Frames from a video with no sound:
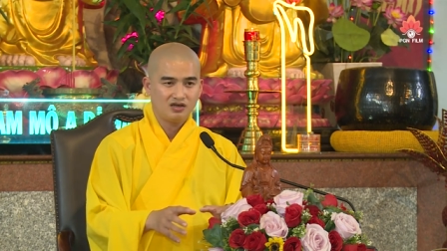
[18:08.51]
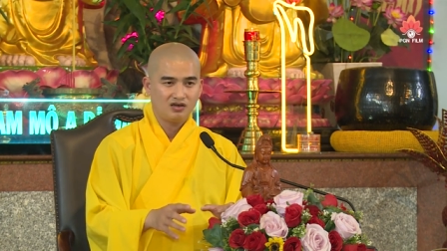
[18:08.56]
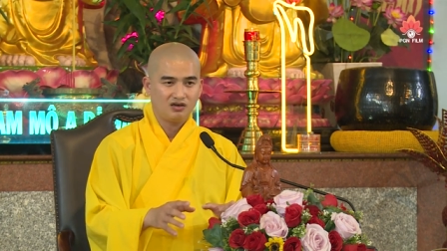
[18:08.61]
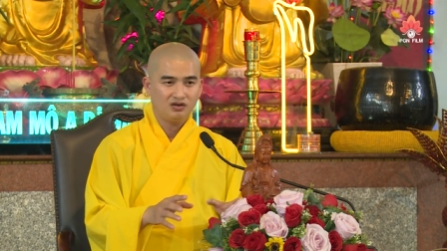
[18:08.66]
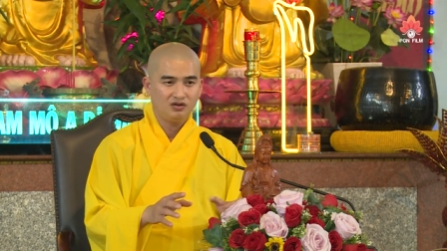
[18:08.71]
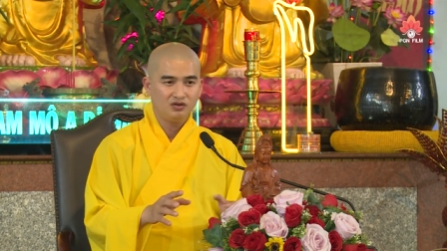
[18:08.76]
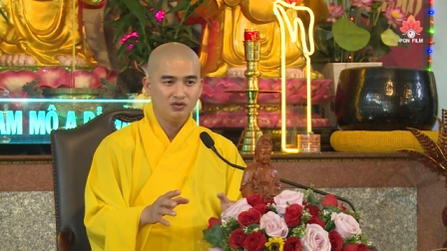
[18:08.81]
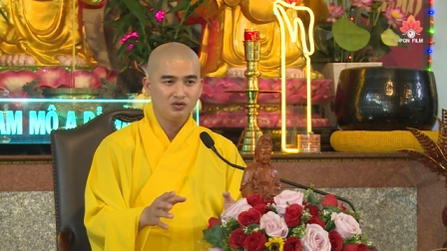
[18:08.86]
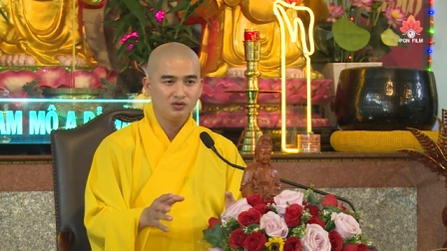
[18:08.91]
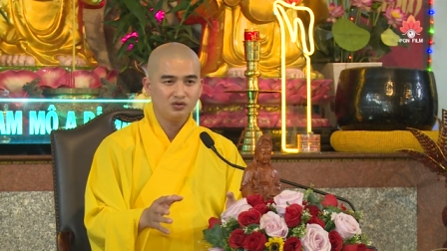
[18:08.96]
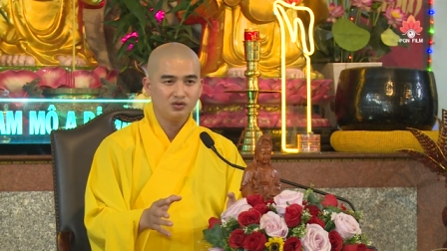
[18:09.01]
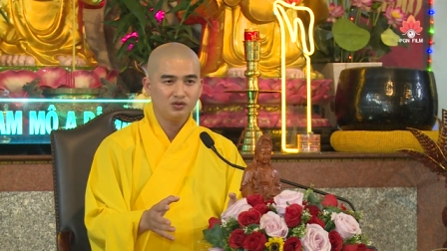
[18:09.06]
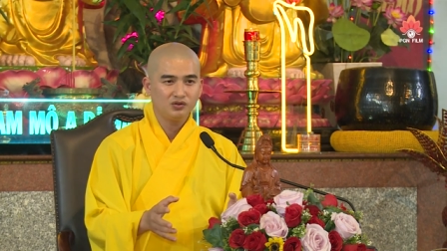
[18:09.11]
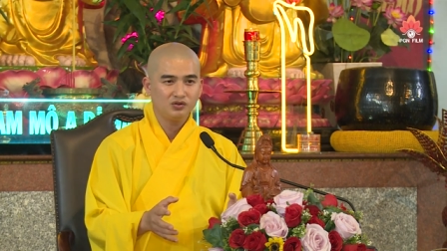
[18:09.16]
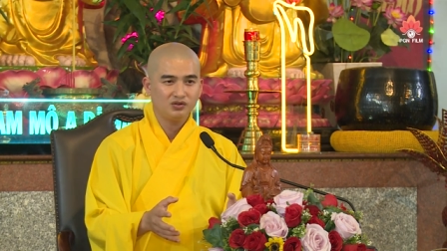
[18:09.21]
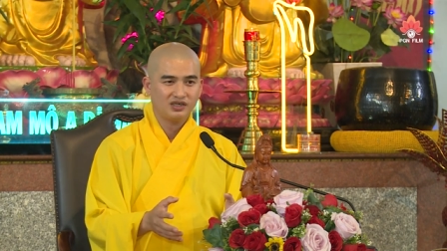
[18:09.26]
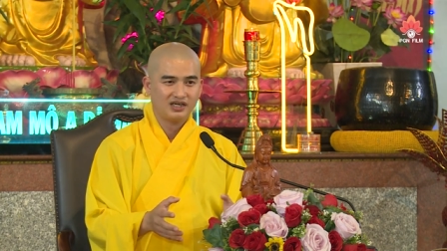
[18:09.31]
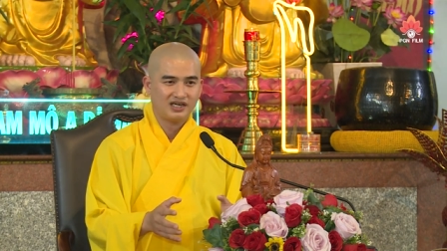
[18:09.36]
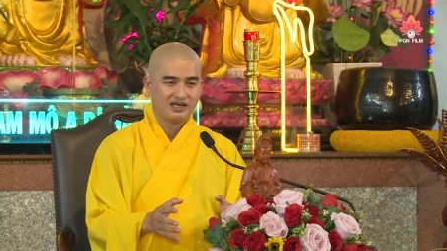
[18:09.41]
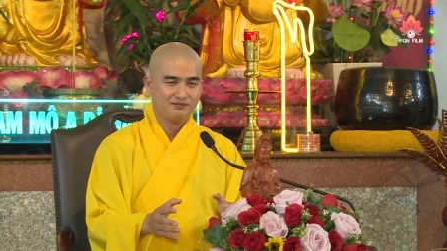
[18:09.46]
họ luôn
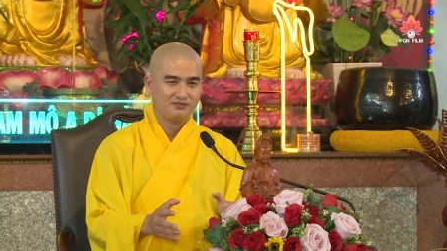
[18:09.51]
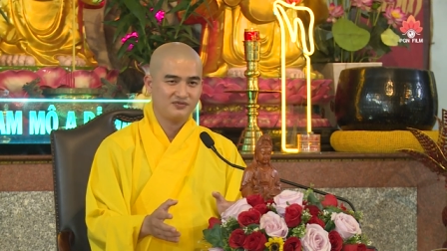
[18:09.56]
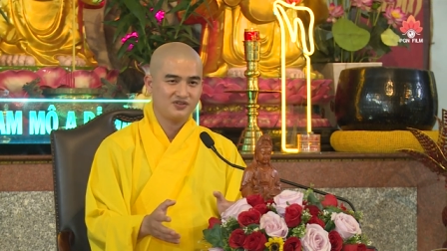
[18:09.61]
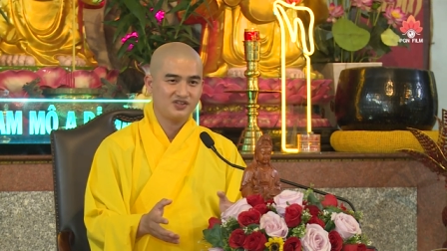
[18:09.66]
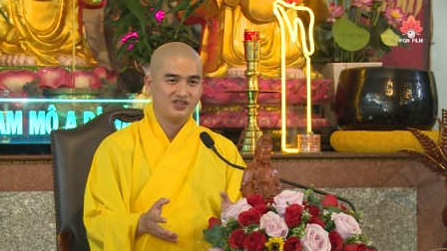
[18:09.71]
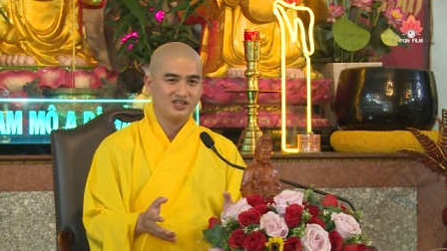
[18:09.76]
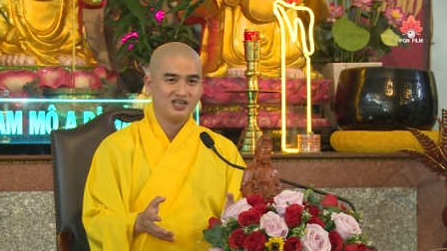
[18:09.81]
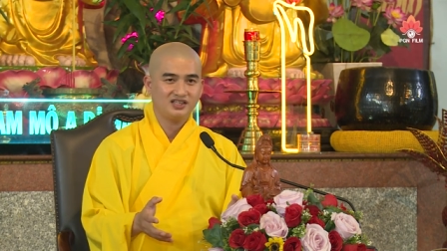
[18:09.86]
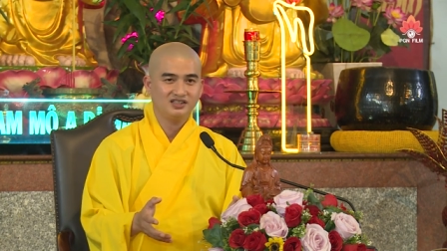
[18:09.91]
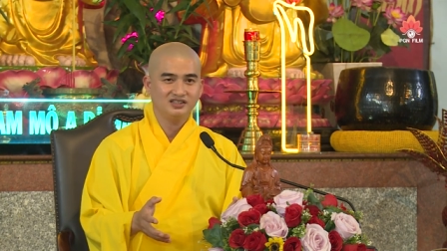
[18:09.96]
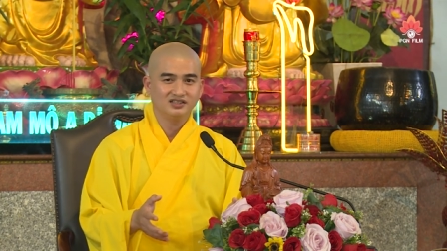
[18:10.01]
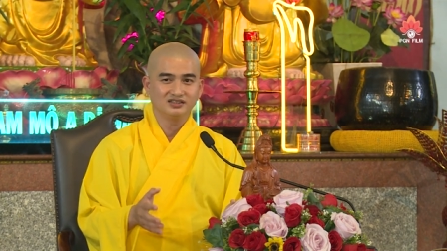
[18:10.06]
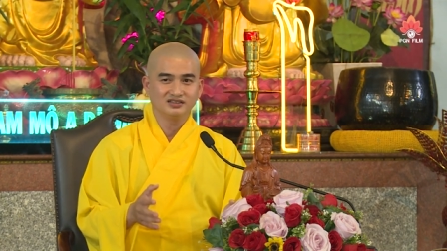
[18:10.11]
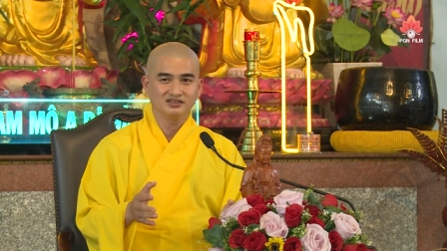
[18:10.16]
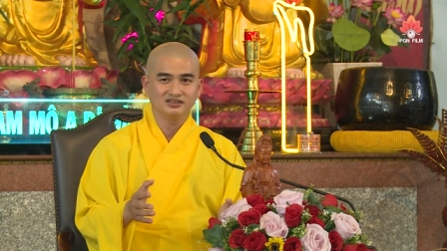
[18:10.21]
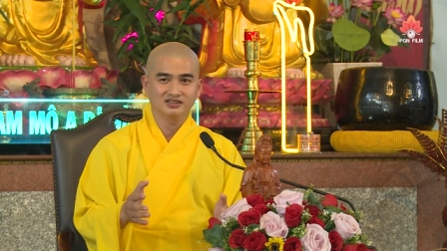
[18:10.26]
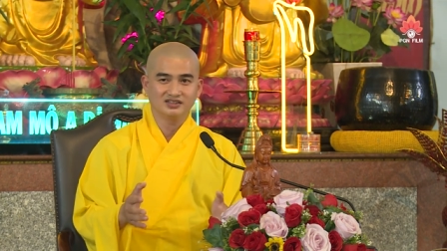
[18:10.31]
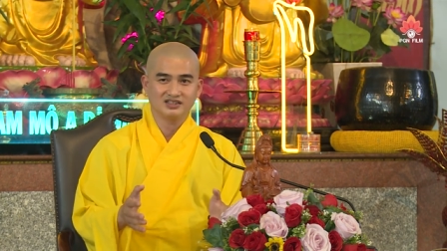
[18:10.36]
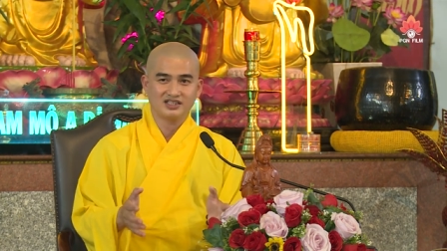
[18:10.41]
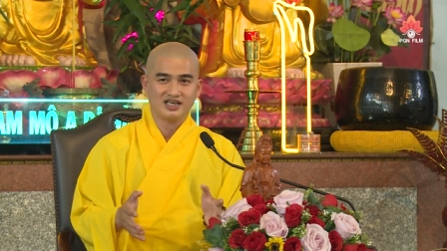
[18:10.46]
luôn làm cho gia
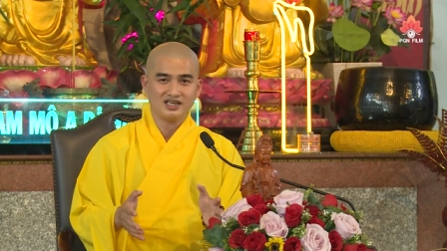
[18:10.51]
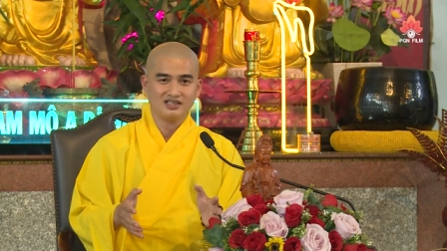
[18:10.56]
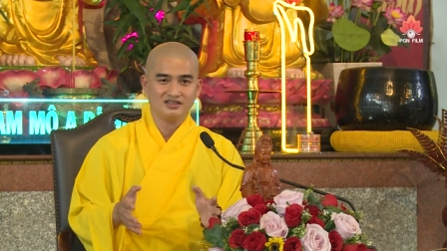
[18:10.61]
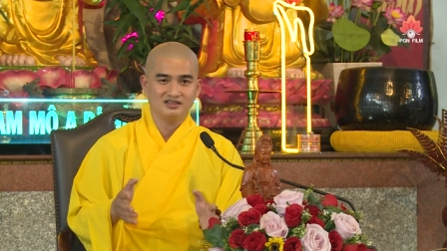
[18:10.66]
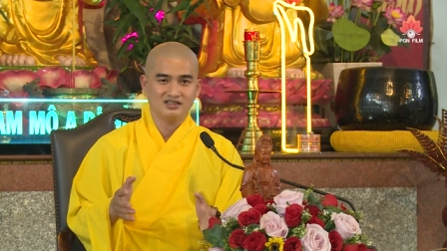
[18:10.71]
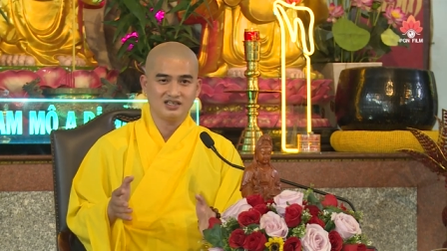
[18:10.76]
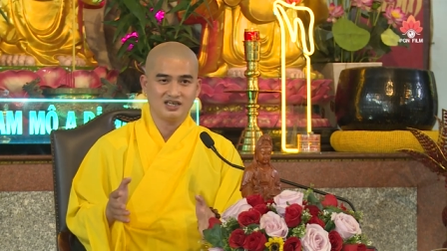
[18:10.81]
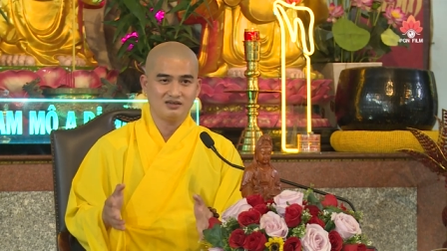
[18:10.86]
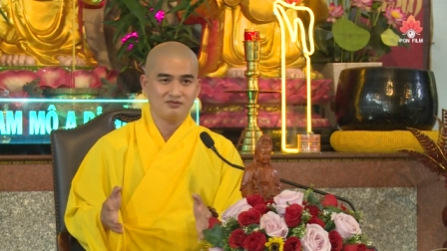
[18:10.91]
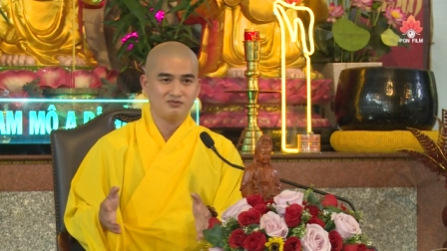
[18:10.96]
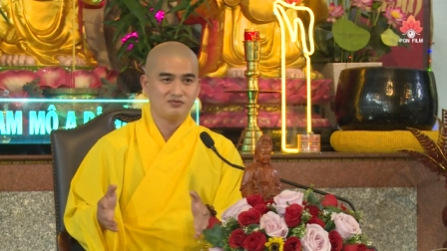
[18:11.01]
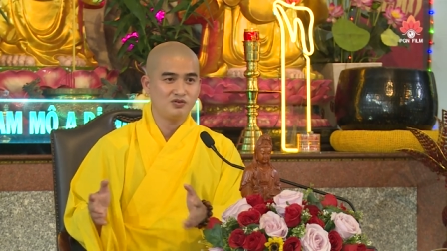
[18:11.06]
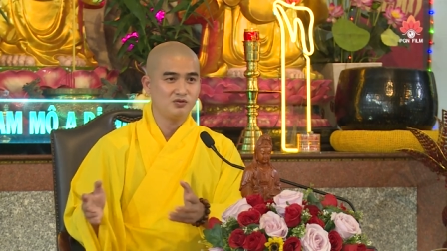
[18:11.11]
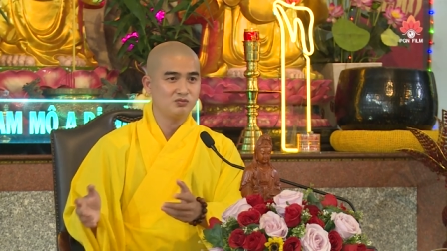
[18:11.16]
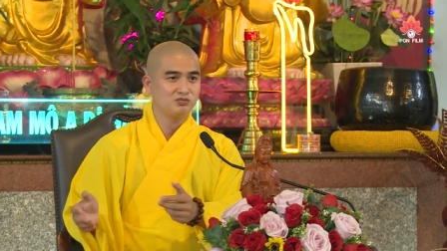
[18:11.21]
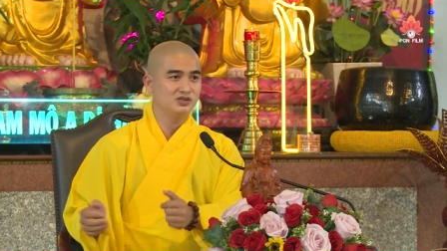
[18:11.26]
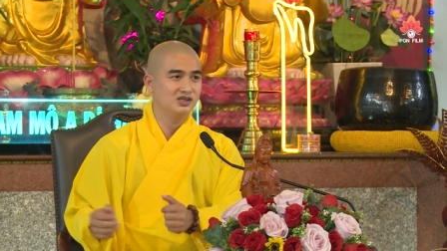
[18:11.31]
đình người khác được hạnh phúc